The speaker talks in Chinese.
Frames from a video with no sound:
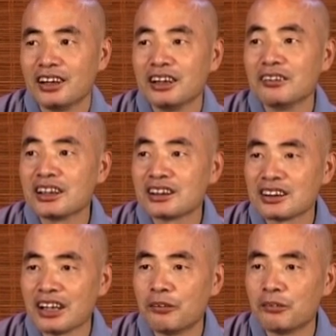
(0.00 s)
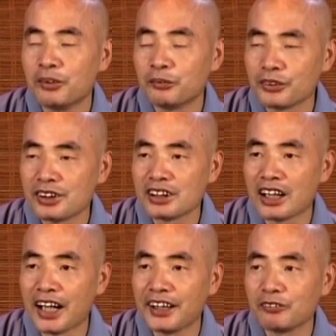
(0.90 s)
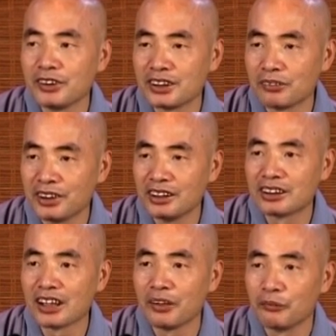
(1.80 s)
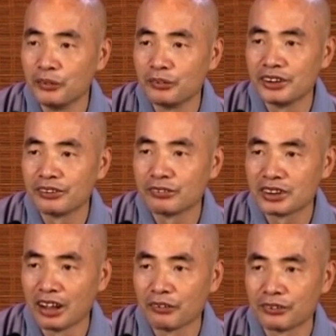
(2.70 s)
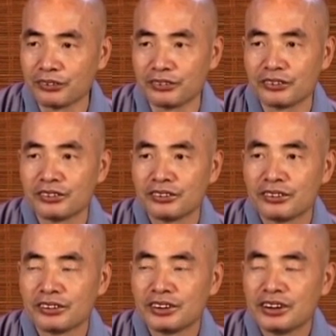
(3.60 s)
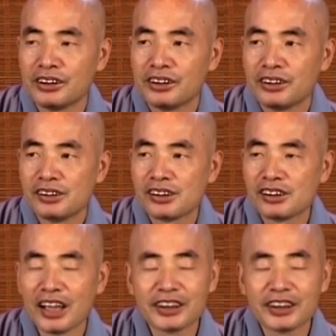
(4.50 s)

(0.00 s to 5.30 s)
因为事实上，我们无始以来为什么一直在轮回中受苦？事实上，